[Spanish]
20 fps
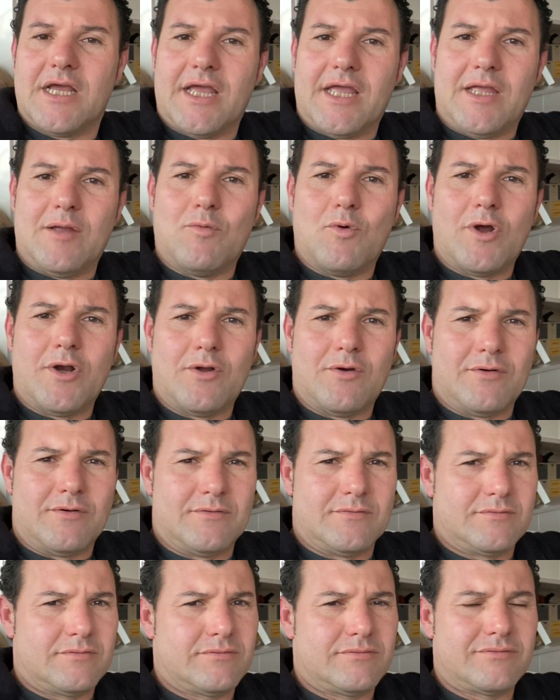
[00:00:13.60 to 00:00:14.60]
Y
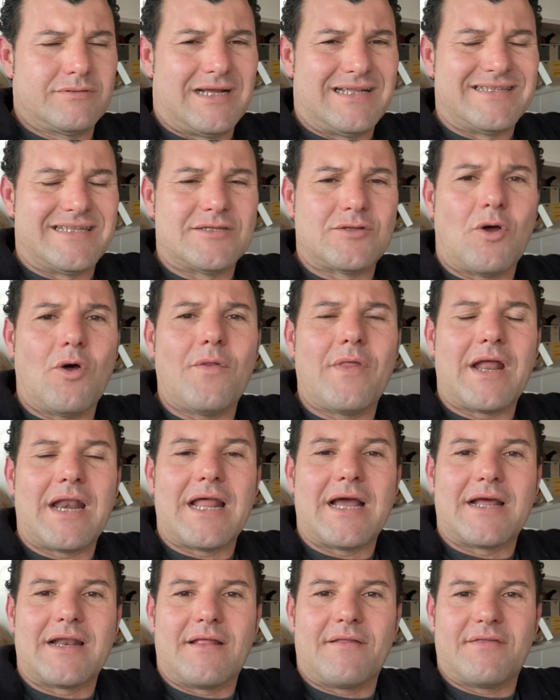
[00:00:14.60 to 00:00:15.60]
bueno, ante todo dar
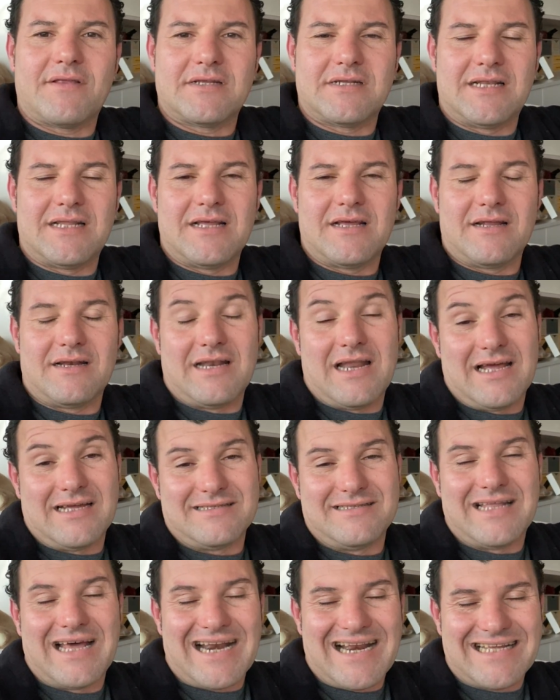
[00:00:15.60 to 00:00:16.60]
las,
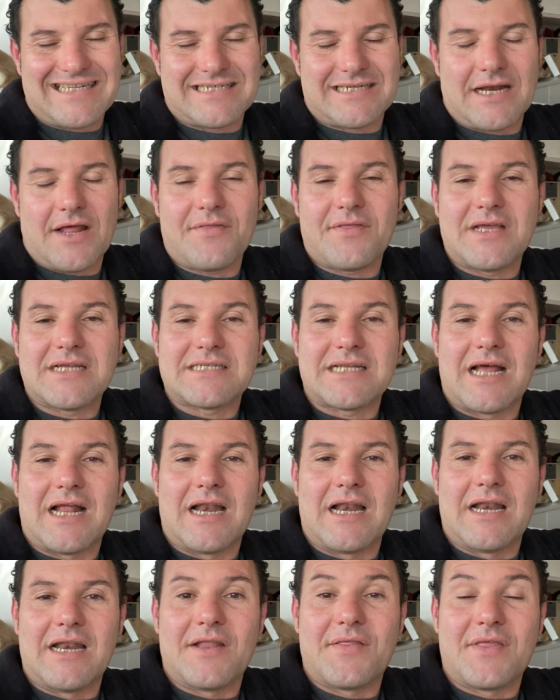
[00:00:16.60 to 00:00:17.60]
gracias,
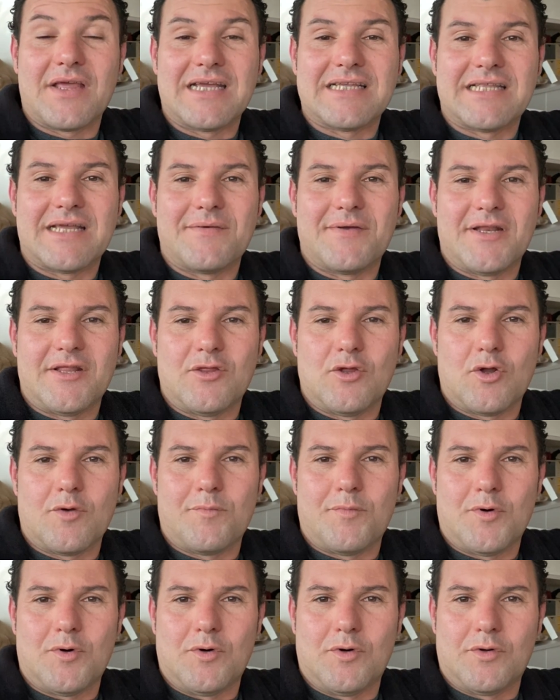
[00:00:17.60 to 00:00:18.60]
al CET Venidor
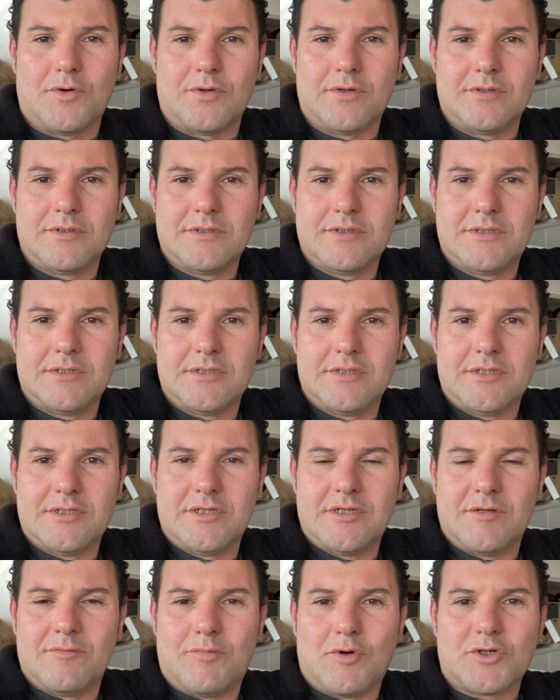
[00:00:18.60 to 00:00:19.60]

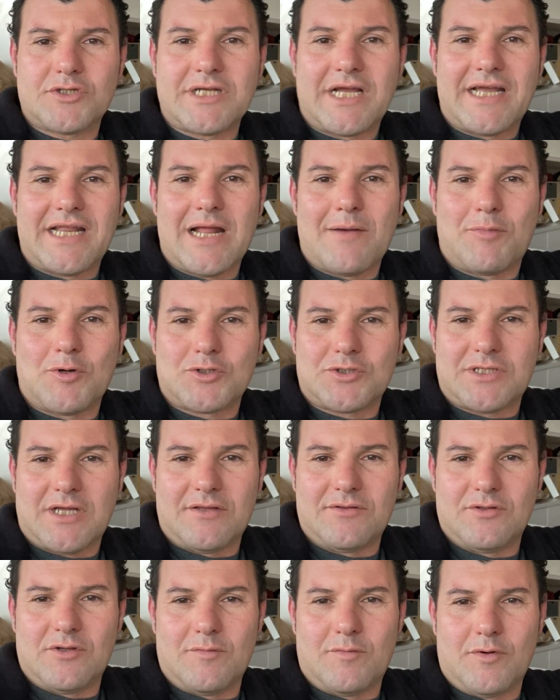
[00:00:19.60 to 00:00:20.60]
por, seguir
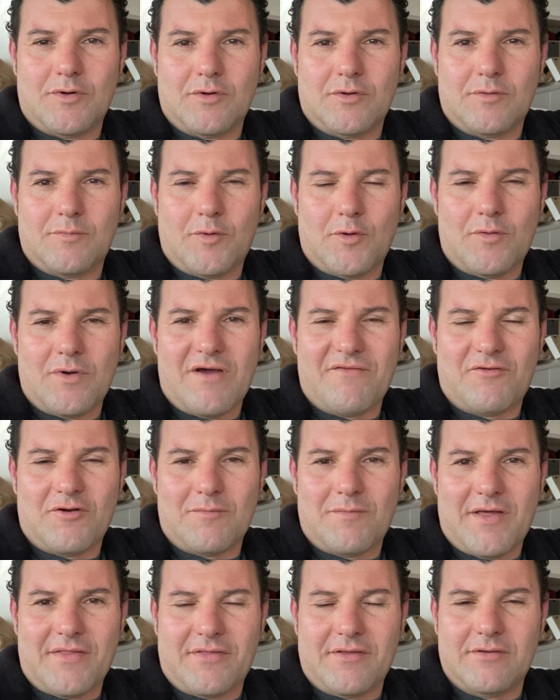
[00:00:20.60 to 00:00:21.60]
apostando por, una
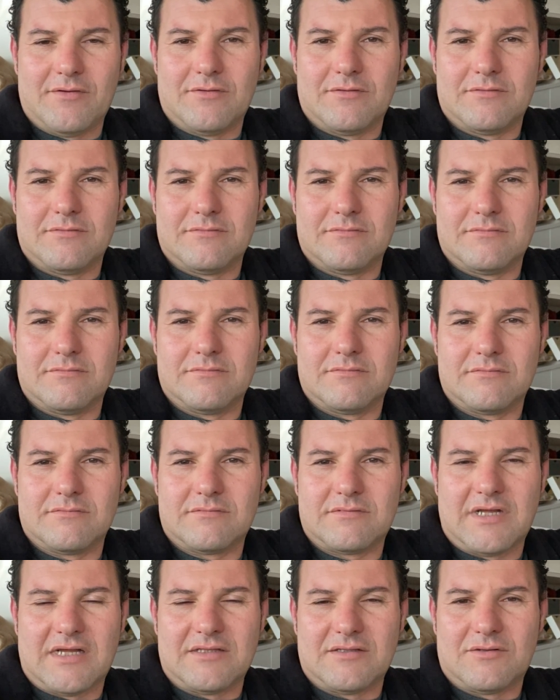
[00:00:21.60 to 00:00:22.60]
formación
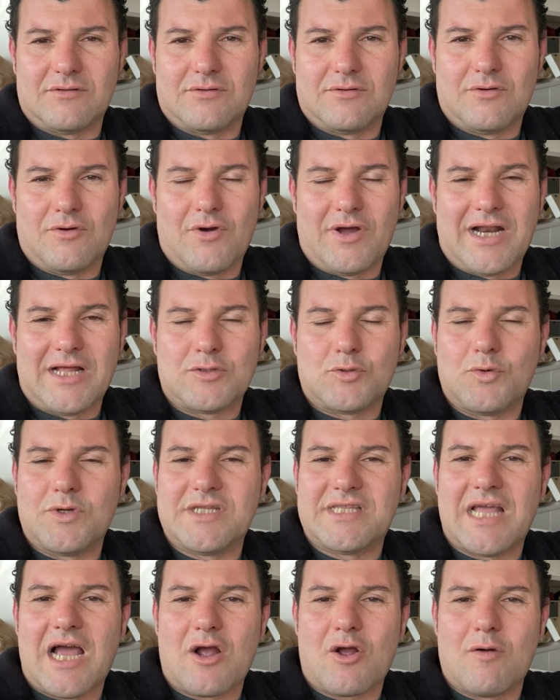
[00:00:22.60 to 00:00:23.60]
tanto
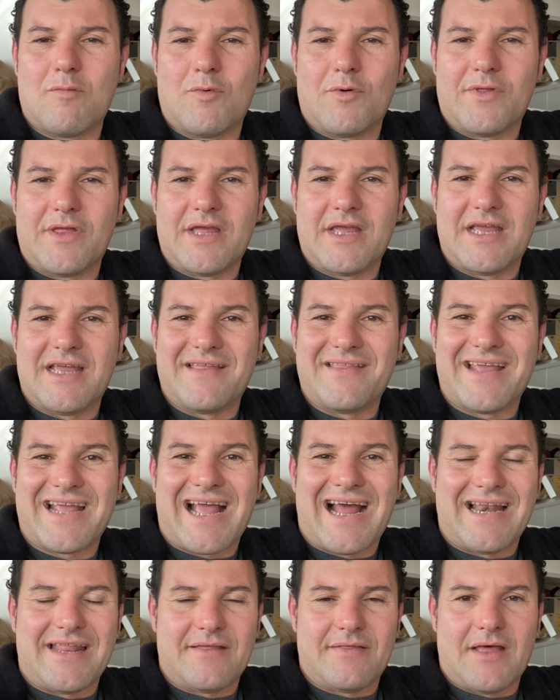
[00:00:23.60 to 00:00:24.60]
gratuita como de,
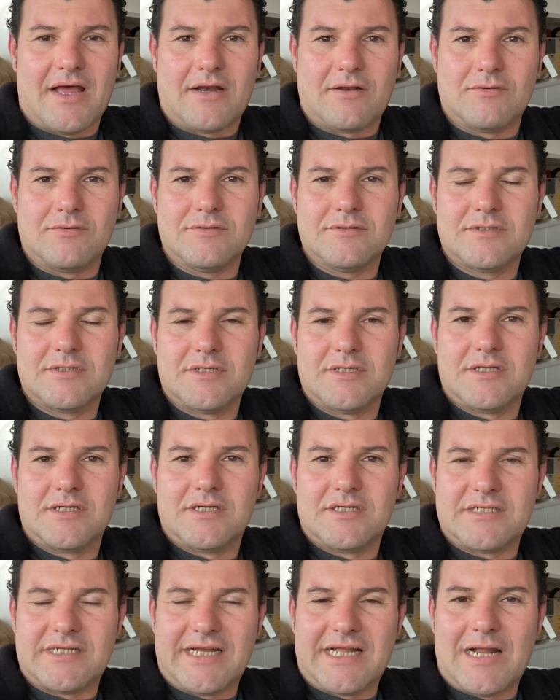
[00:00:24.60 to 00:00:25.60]
calidad, ¿no?
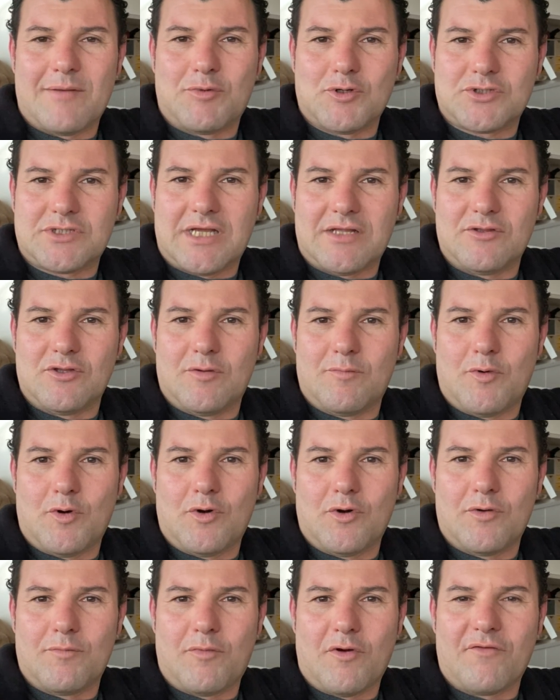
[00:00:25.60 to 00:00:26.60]
Seguir apostando
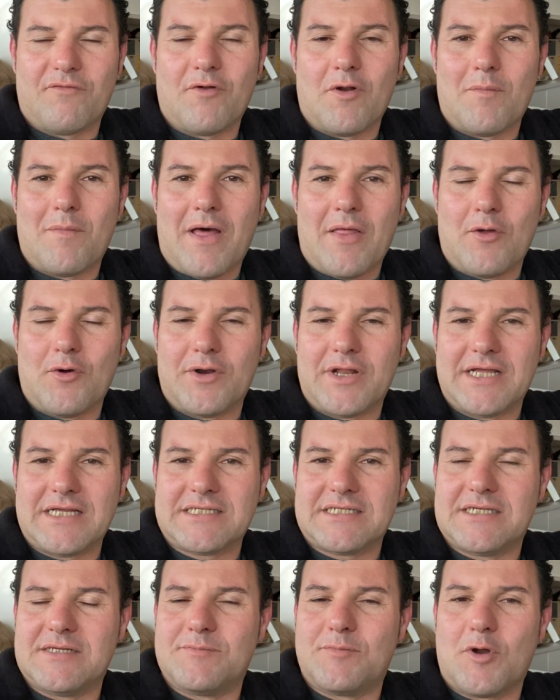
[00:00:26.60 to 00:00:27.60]
por, por,
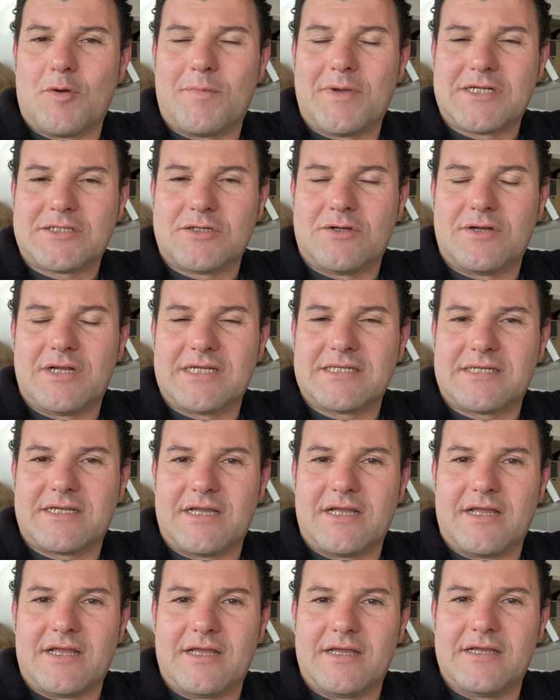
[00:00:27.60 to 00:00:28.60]
formadores y por personas
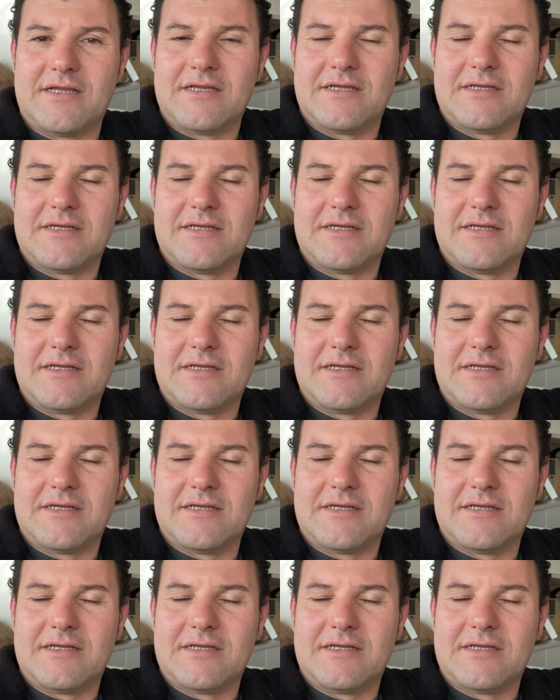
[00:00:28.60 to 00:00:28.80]
que,